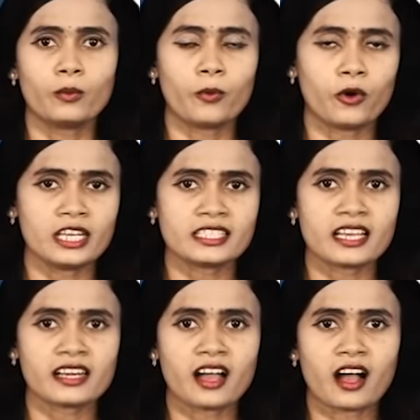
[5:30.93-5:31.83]

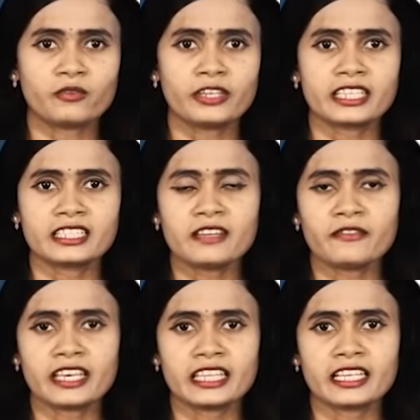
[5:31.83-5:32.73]
போலீசார் அவ்விடத்தில்
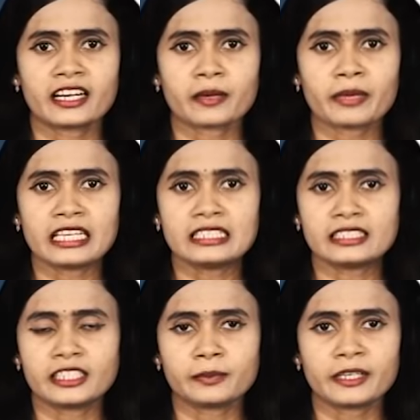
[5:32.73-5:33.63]
வீதி கடமையில்
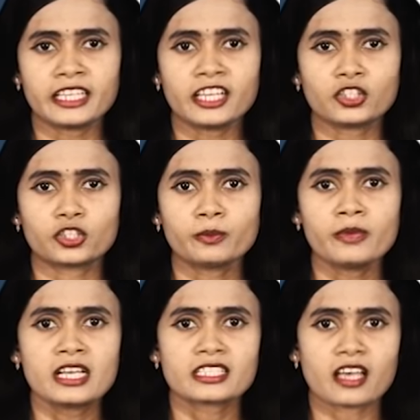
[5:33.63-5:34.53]
ஈடுபட்டிருந்தும்
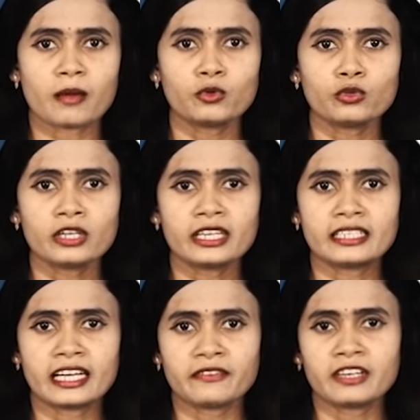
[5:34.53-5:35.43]
சமூக
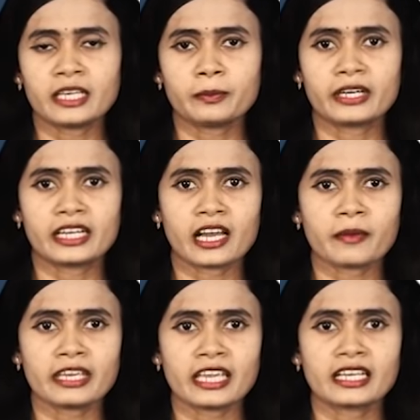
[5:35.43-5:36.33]
இடைவெளி
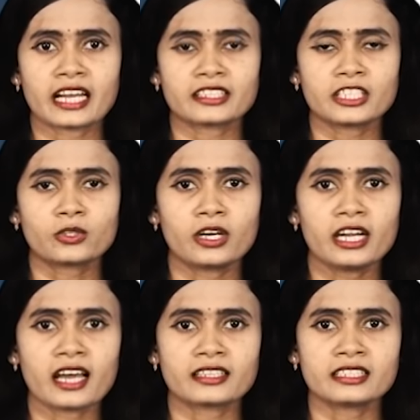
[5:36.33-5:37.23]
பேணாமையை கருத்தில்
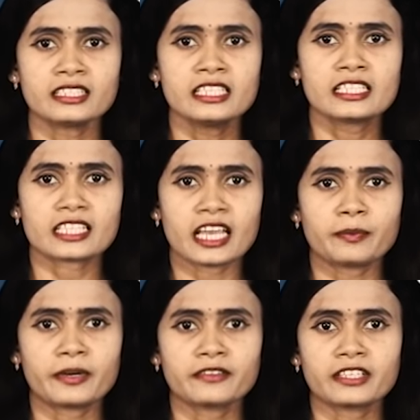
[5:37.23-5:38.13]
கொள்ளாது
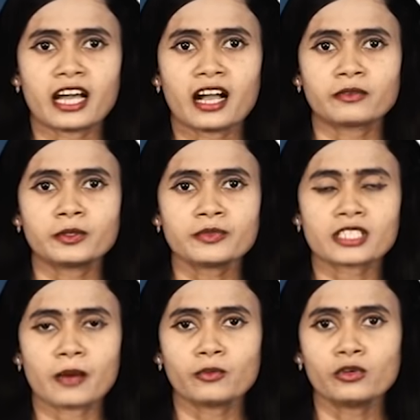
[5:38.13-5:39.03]
செயற்படுவதாகவும்
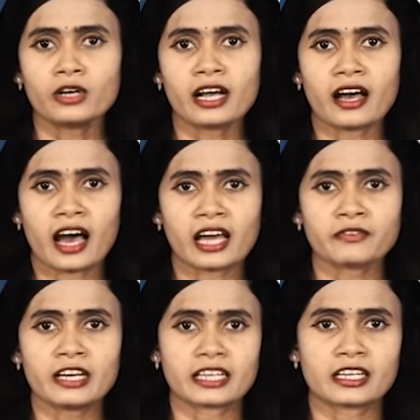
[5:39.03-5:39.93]
சமூக
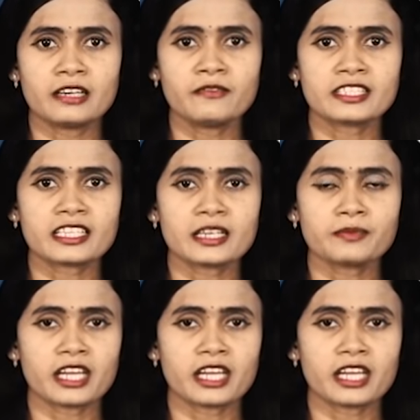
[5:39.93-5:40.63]
ஆர்வலர்கள் விசனம்